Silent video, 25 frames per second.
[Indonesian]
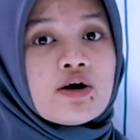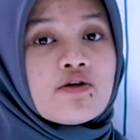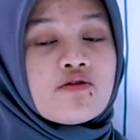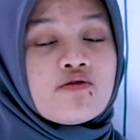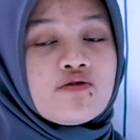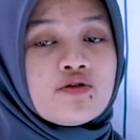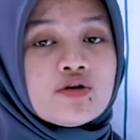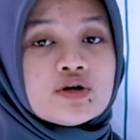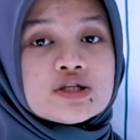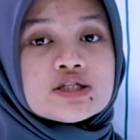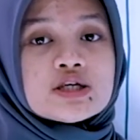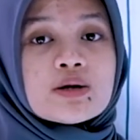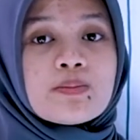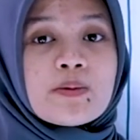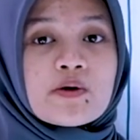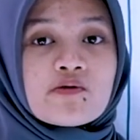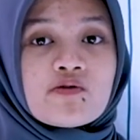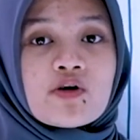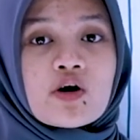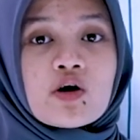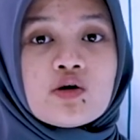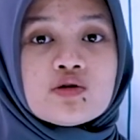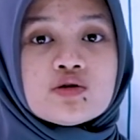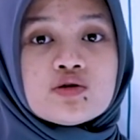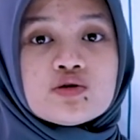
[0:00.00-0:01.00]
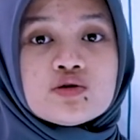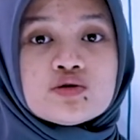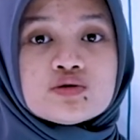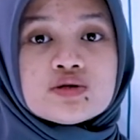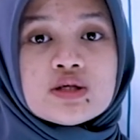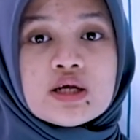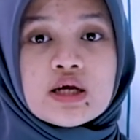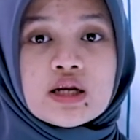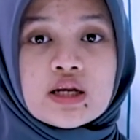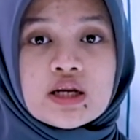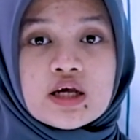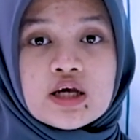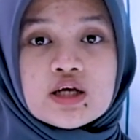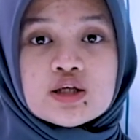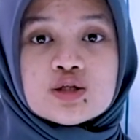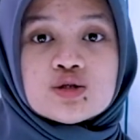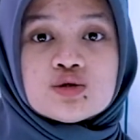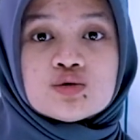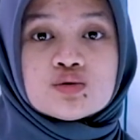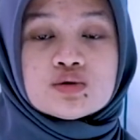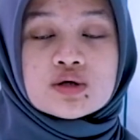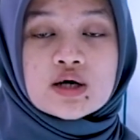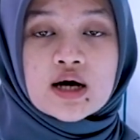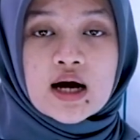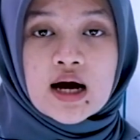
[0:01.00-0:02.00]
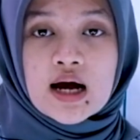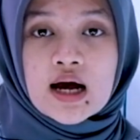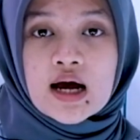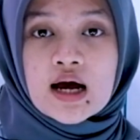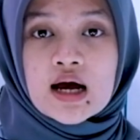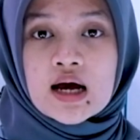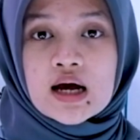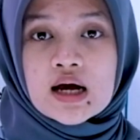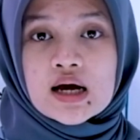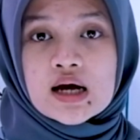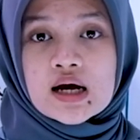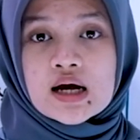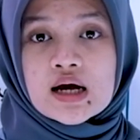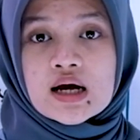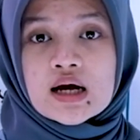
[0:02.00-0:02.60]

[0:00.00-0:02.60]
future perfect continuous ini juga